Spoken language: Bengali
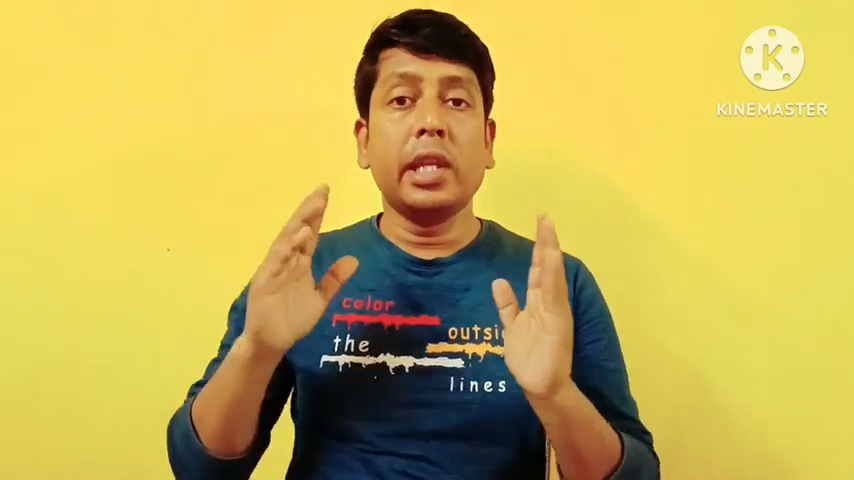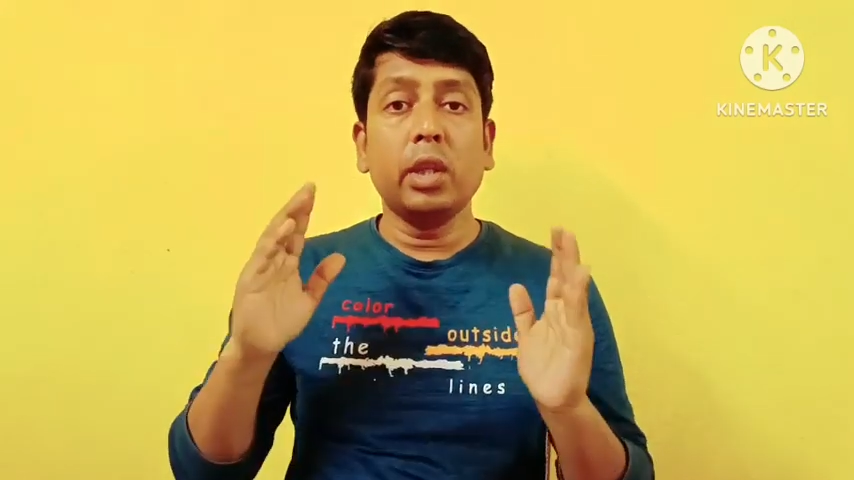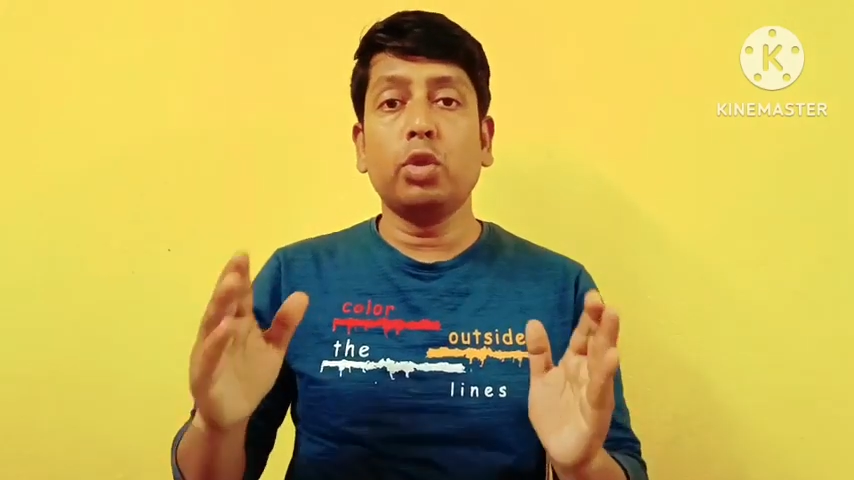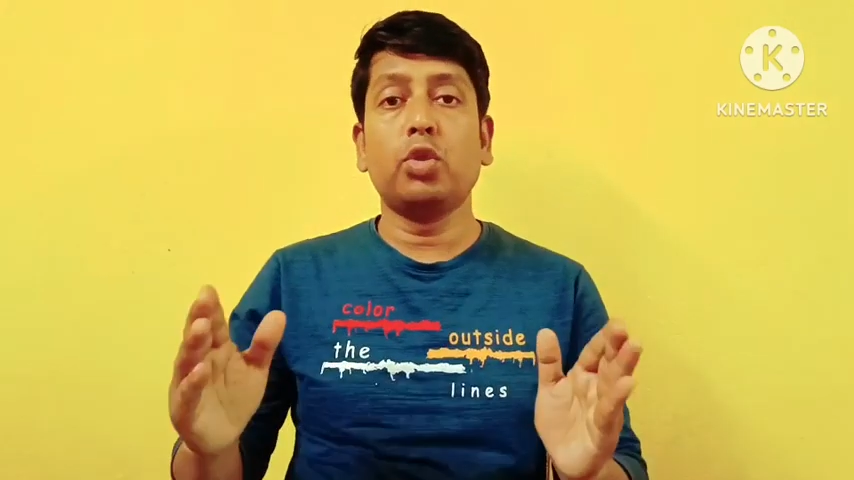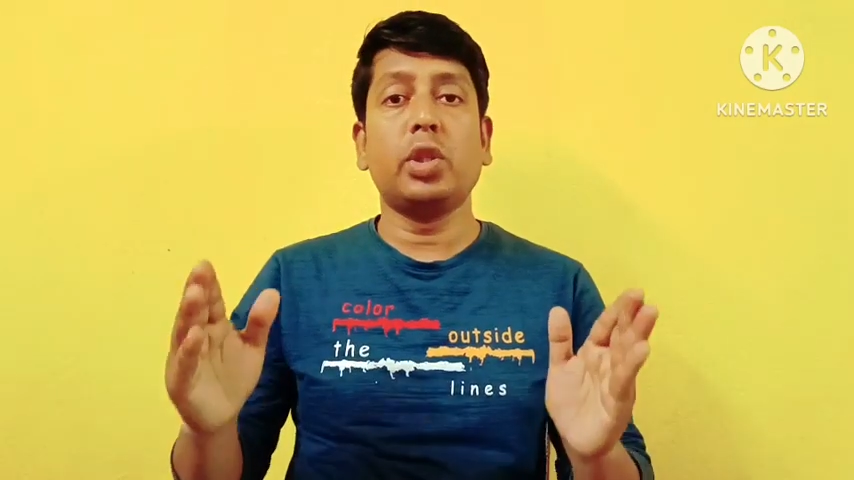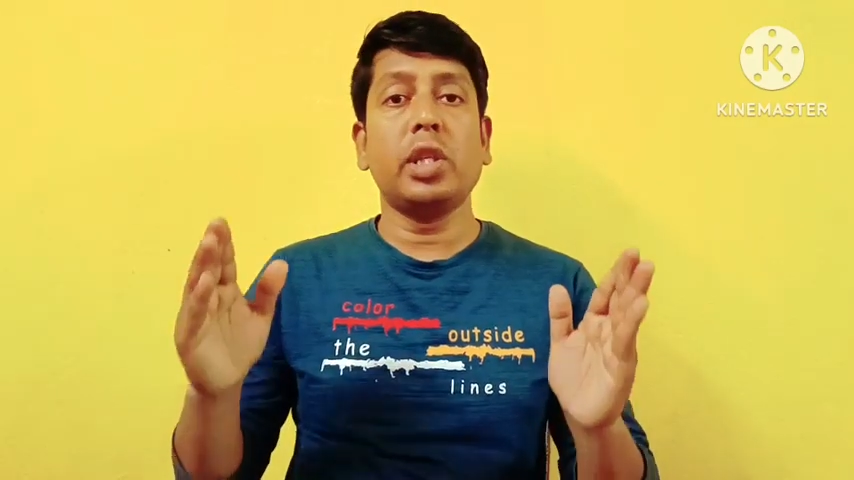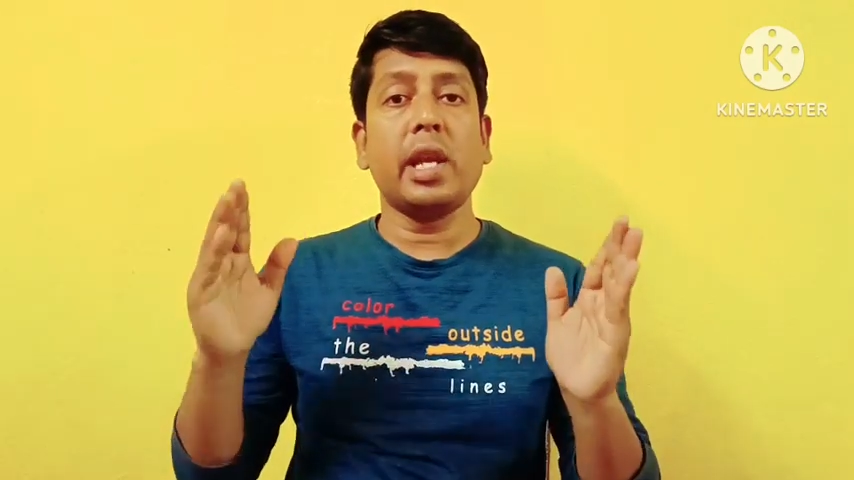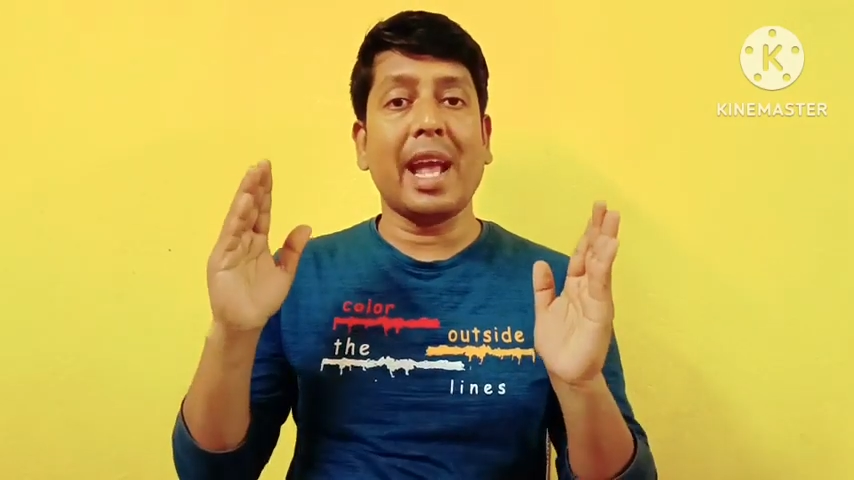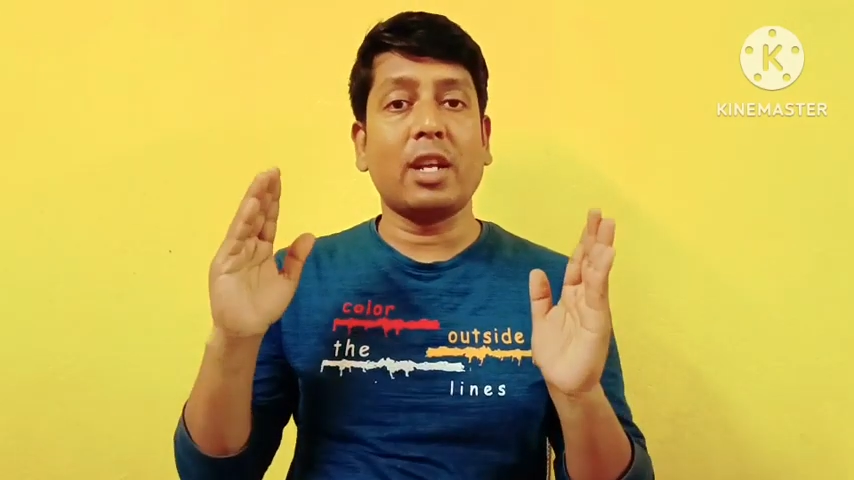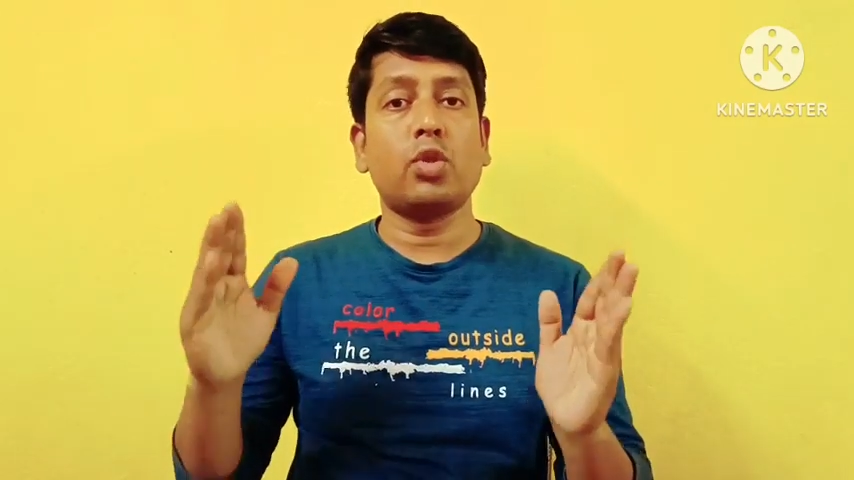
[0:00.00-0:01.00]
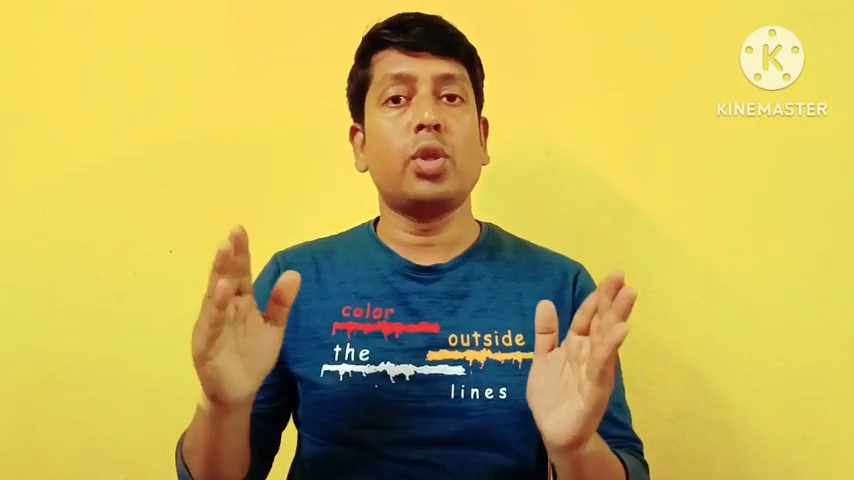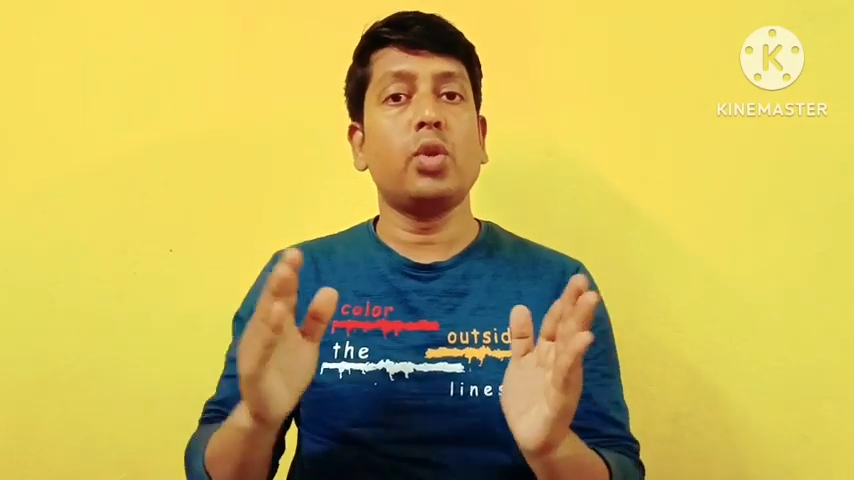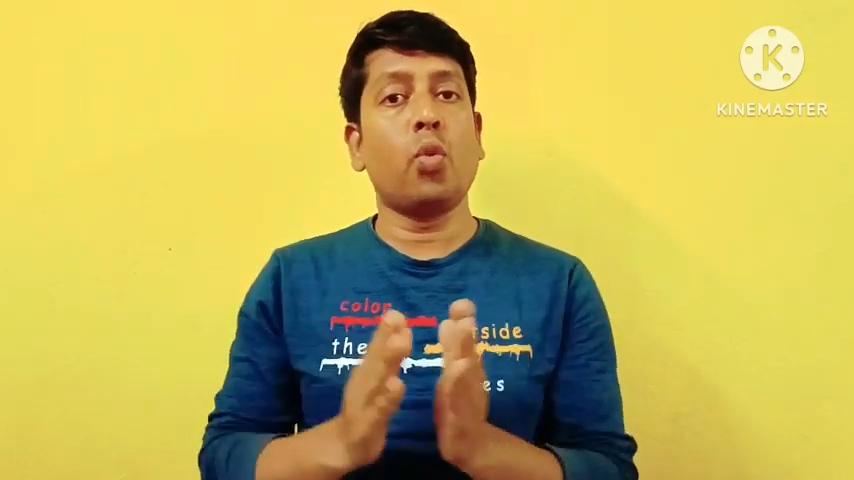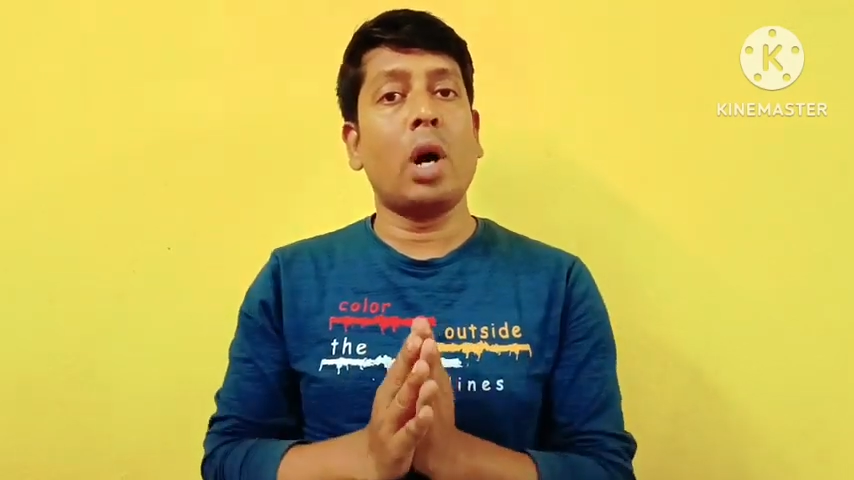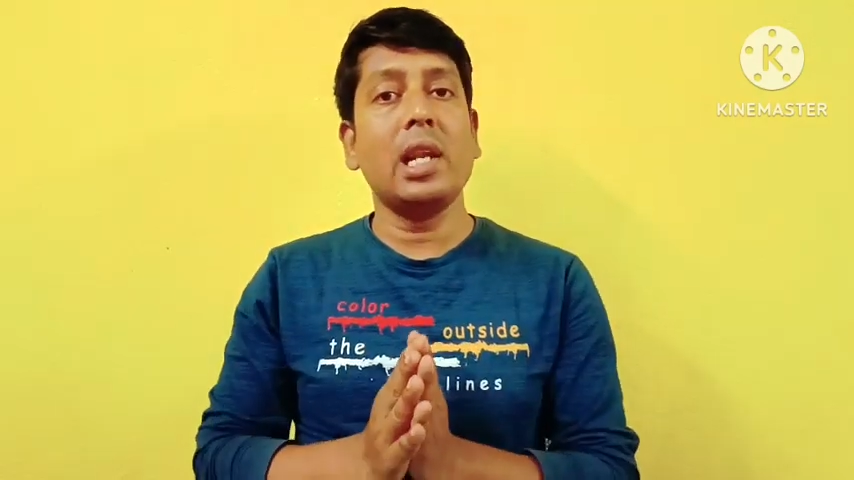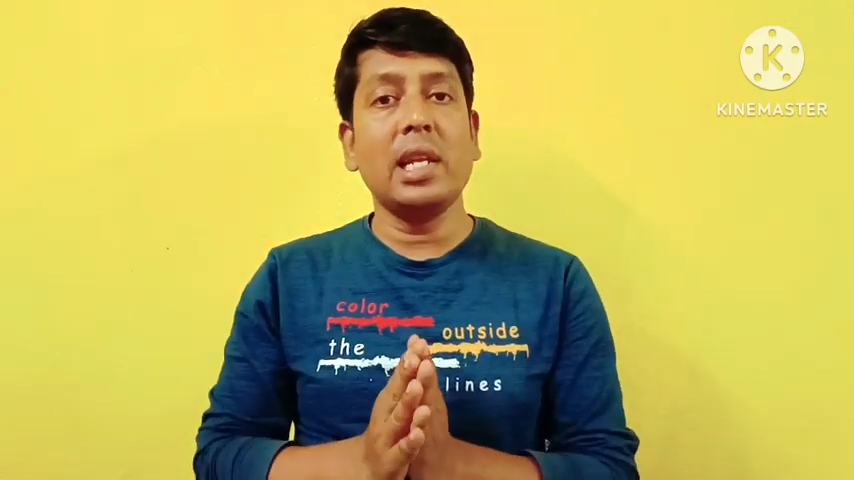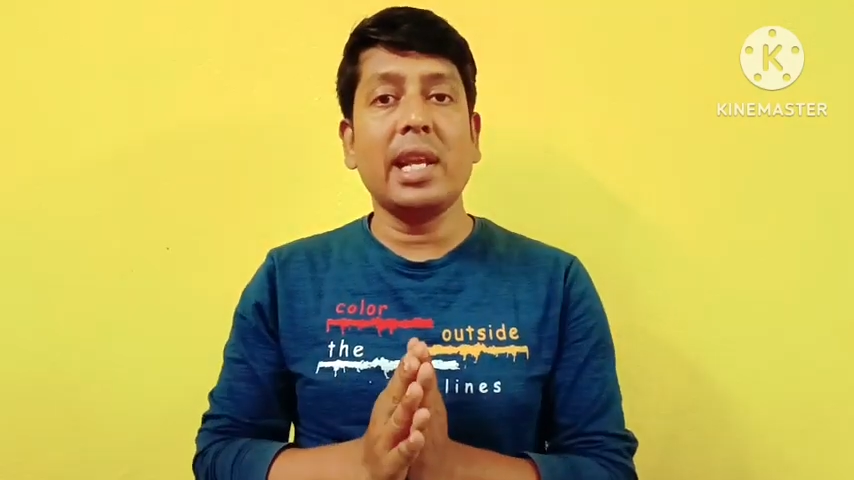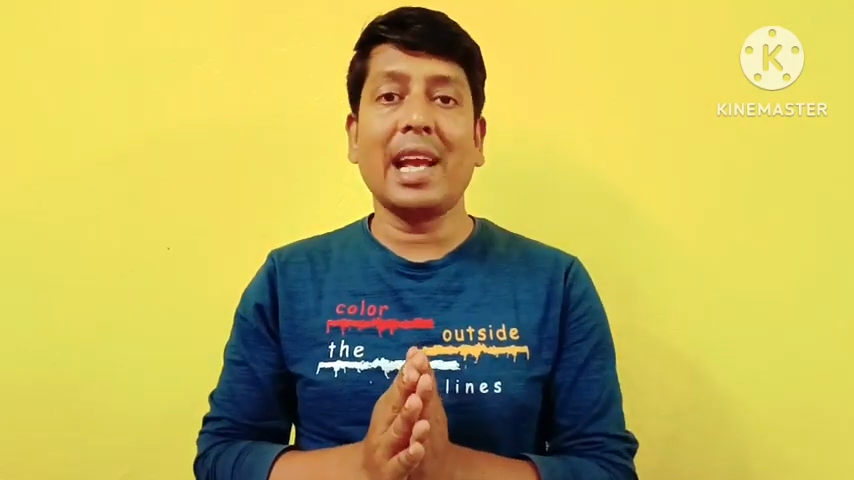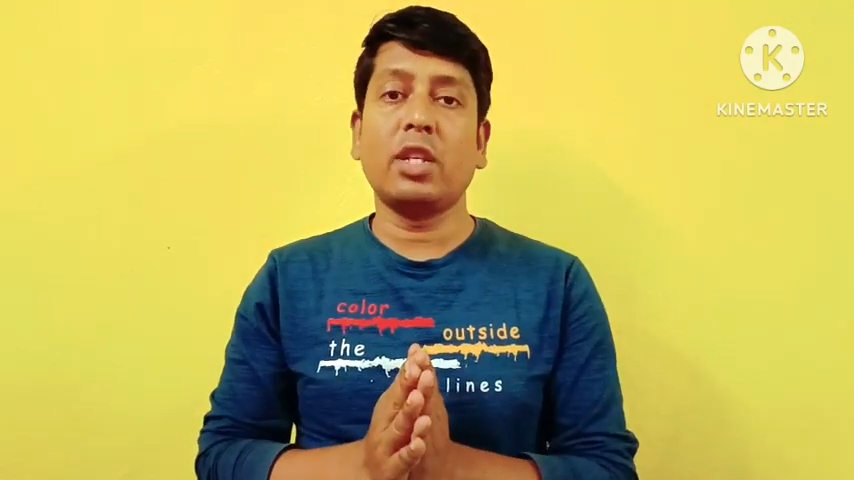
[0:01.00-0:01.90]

কিন্তু যদি একজনই ওয়ানলি